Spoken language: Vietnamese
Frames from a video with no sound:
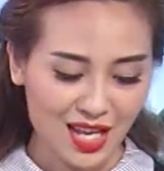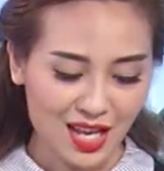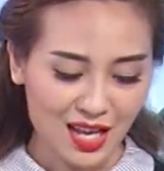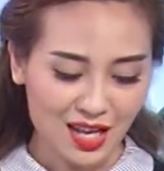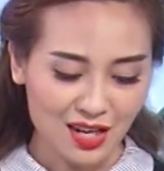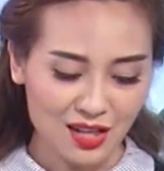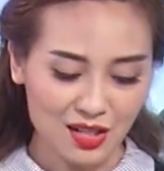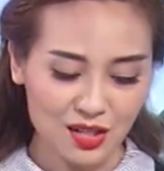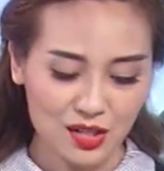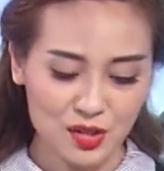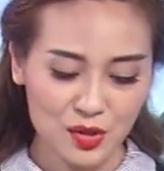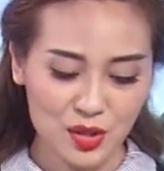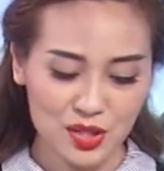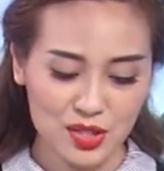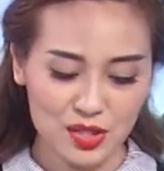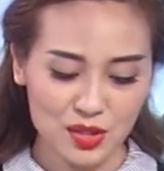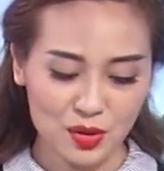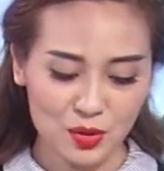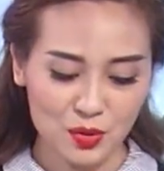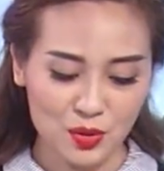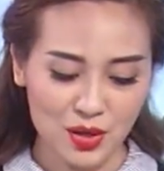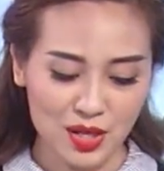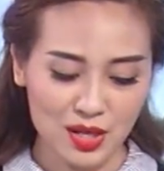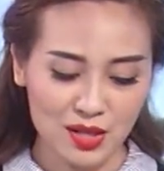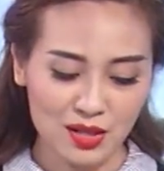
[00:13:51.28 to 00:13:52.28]
Lợi nhuận sau
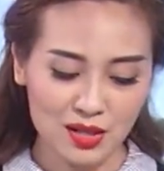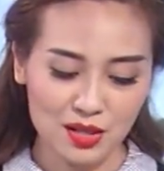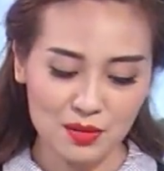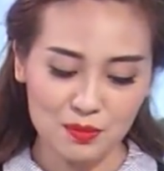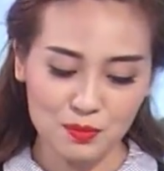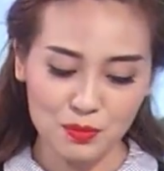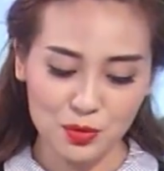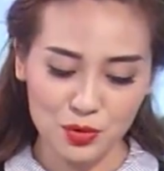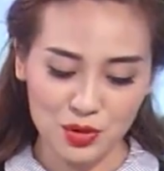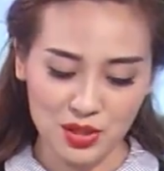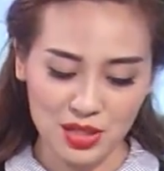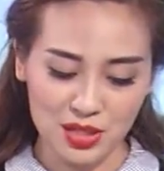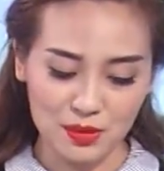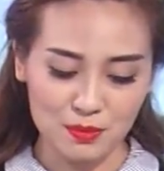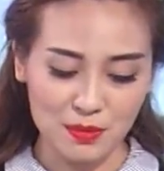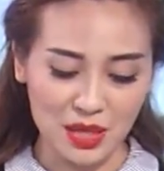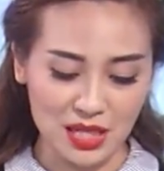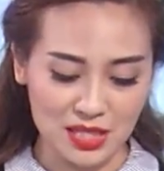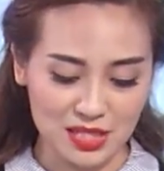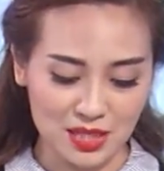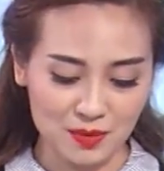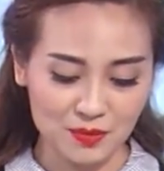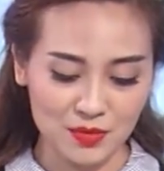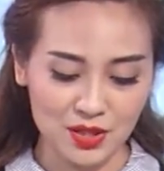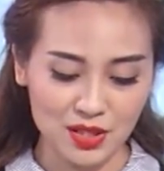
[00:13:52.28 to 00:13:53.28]
thuế hơn
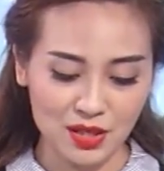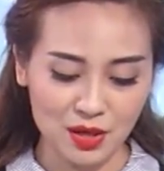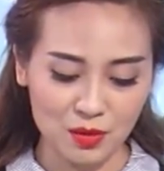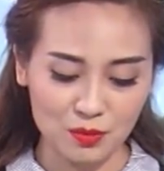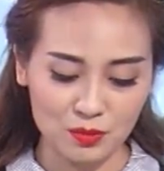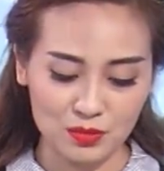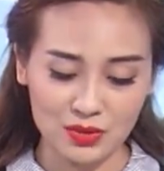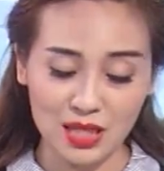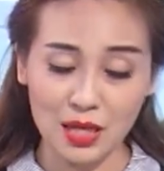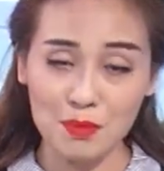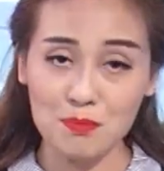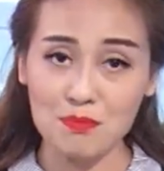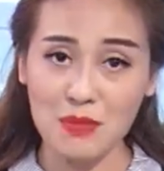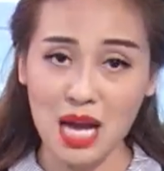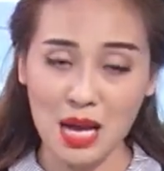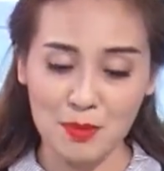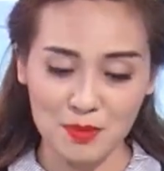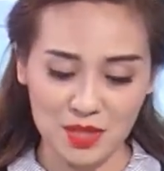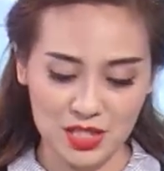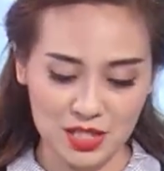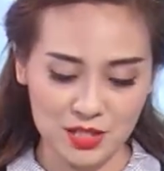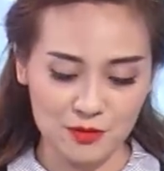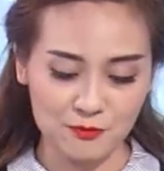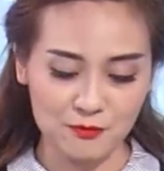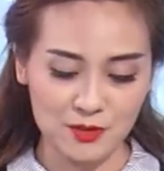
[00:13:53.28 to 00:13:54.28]
1.700 tỷ đồng tăng
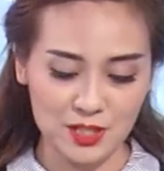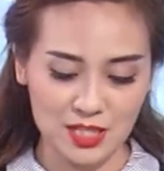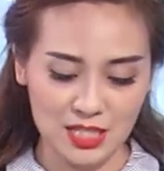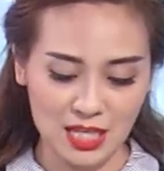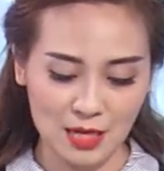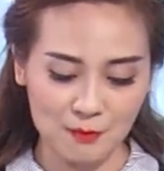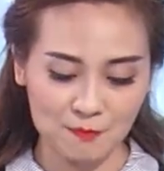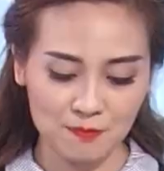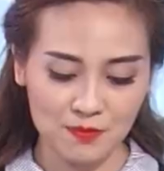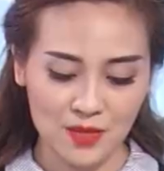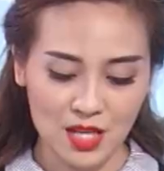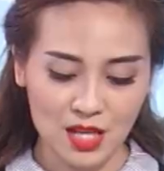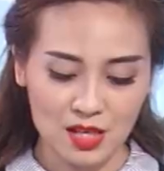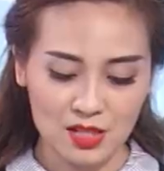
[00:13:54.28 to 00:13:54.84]
39%